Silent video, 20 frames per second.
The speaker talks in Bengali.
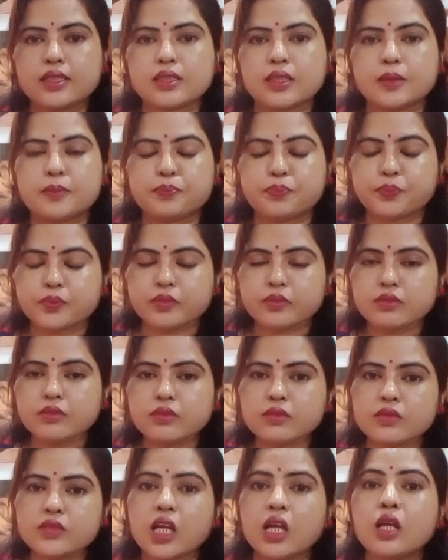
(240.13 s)
আছে
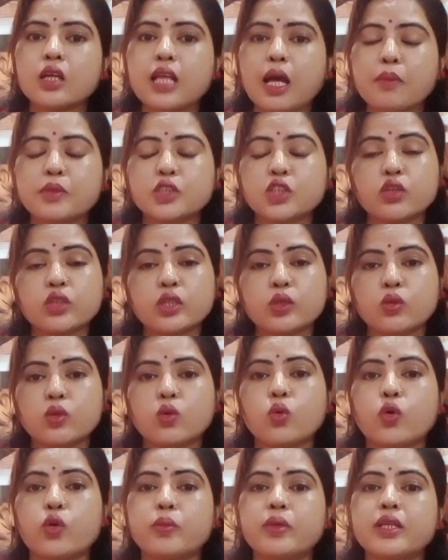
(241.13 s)
আপনি যখন এগুলো
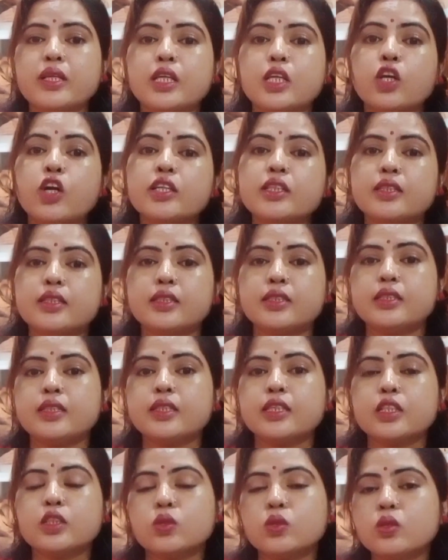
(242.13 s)
করবেন কি হয় ধীরে ধীরে
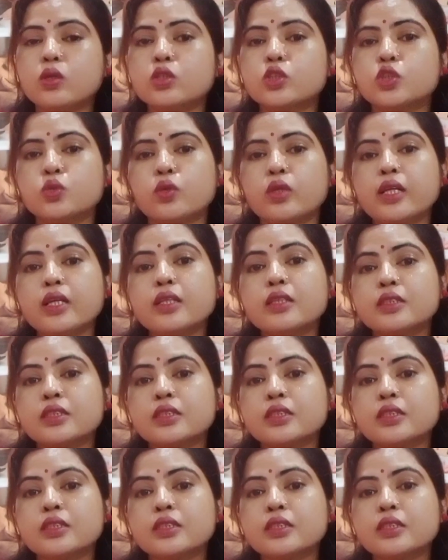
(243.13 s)
কিন্তু চুলে